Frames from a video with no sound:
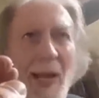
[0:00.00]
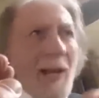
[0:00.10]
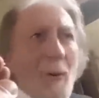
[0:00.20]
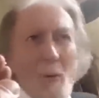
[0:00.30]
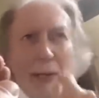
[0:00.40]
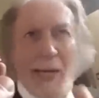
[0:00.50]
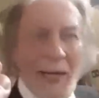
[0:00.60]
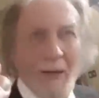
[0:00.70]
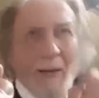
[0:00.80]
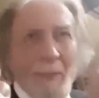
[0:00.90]
in cui
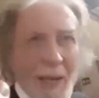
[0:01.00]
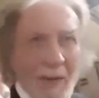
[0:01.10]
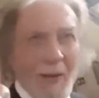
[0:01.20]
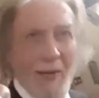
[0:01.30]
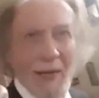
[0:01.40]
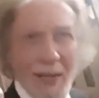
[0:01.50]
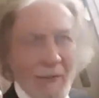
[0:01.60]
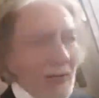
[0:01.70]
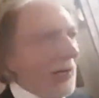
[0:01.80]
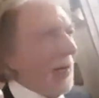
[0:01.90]
io e Palamara
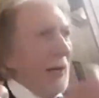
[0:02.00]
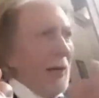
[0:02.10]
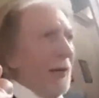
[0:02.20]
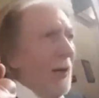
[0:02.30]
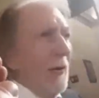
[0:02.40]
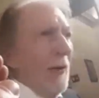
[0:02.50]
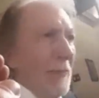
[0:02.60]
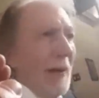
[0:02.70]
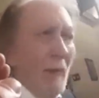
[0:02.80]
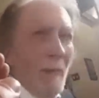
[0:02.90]
parliamo. Non,
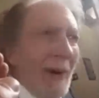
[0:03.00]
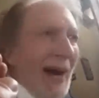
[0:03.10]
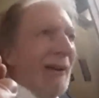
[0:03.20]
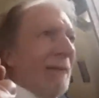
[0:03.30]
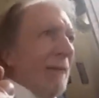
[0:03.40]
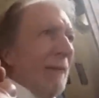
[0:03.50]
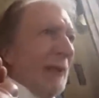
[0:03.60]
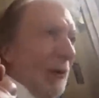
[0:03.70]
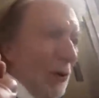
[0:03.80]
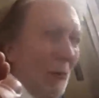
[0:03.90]
mai,
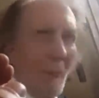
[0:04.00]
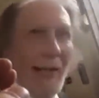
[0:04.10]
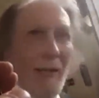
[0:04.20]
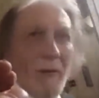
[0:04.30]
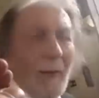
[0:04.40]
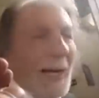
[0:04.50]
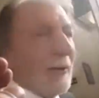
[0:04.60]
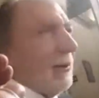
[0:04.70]
non l'ho mai incontrato